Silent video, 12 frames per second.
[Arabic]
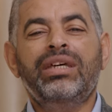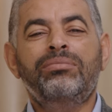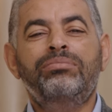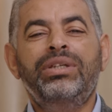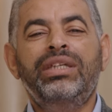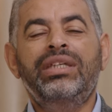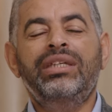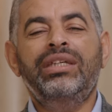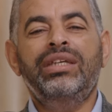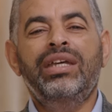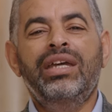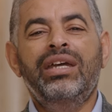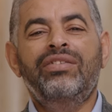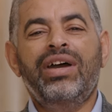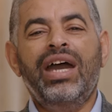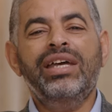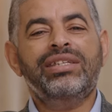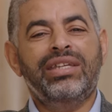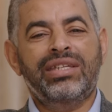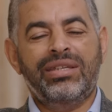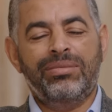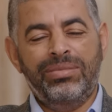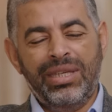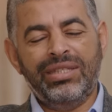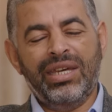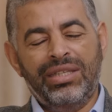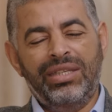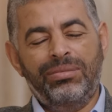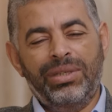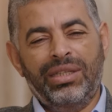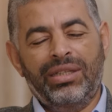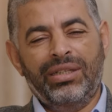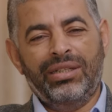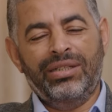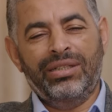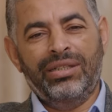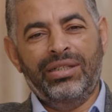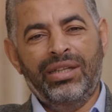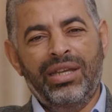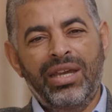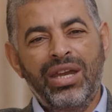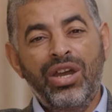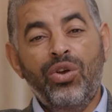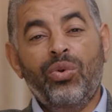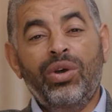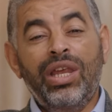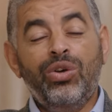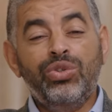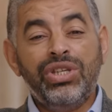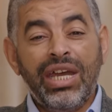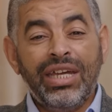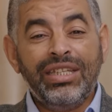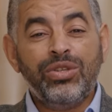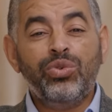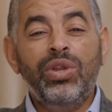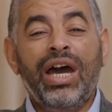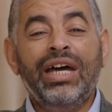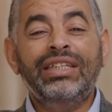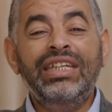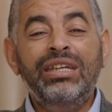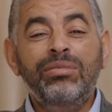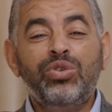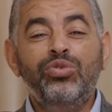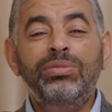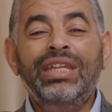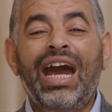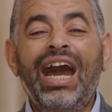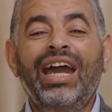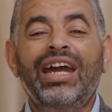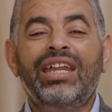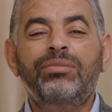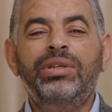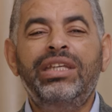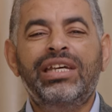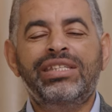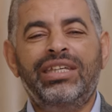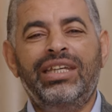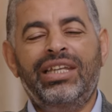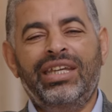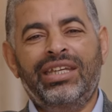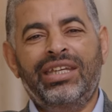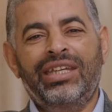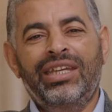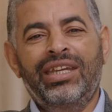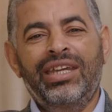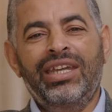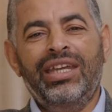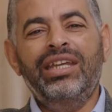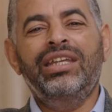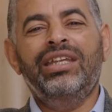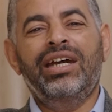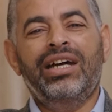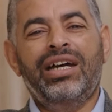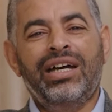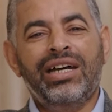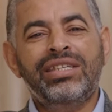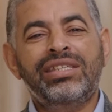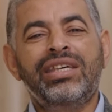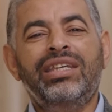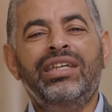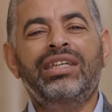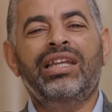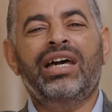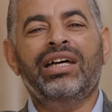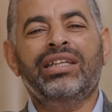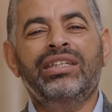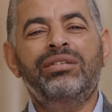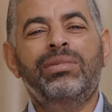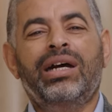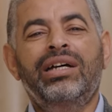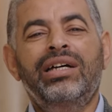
ربي فاحسن تاديبي وله شهادة عظيمة من أقرب الناس إليه إنها السيدة العظيمة